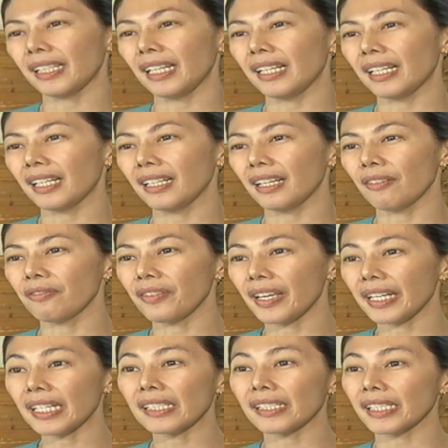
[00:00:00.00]
talaga na
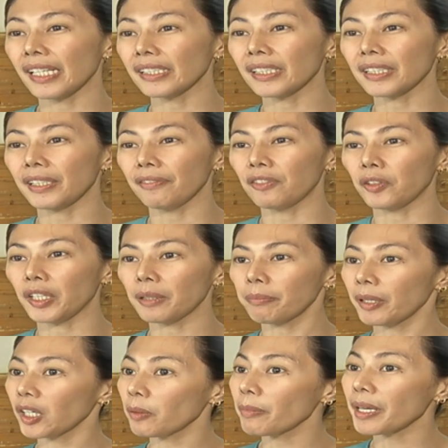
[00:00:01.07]
very sensitive to it,
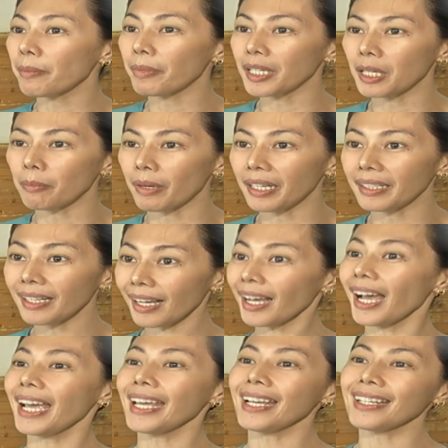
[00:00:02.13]
pero may iba naman na
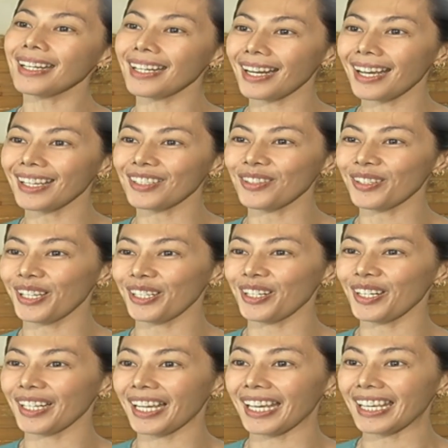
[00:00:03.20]
kaya nila yung
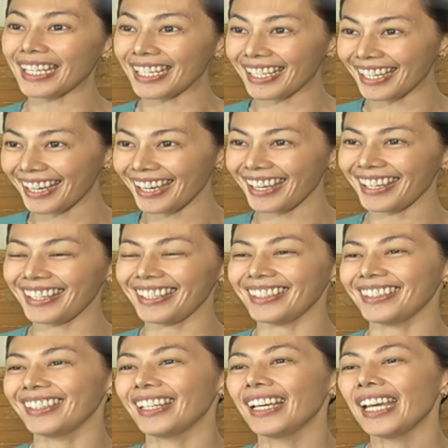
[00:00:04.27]
ganun oh. kaingay.
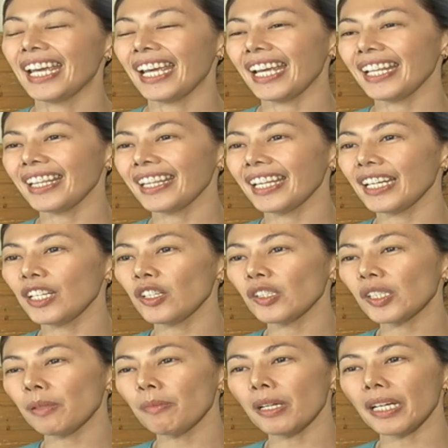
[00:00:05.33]
And then, yung
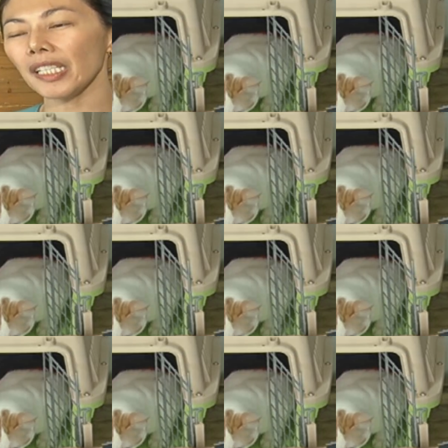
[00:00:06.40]
sa mga,